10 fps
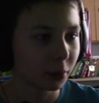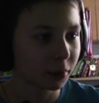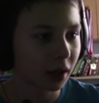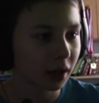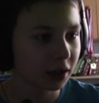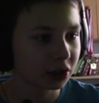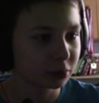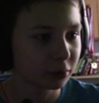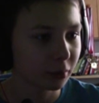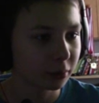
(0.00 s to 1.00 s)
Dobra, ale
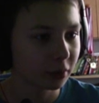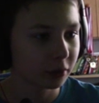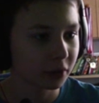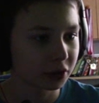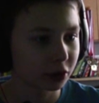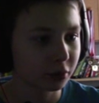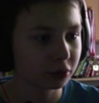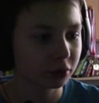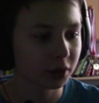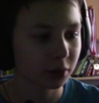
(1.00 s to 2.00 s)
czy my mamy... Właśnie, on miał
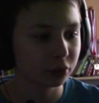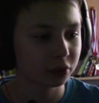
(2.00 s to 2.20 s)
złote